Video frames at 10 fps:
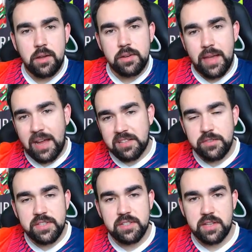eğer
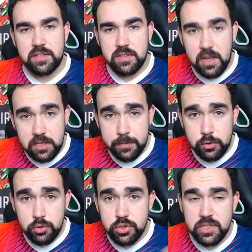Twitter'dan takip
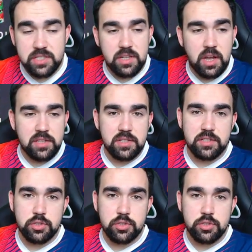ediyorsanız adınızı,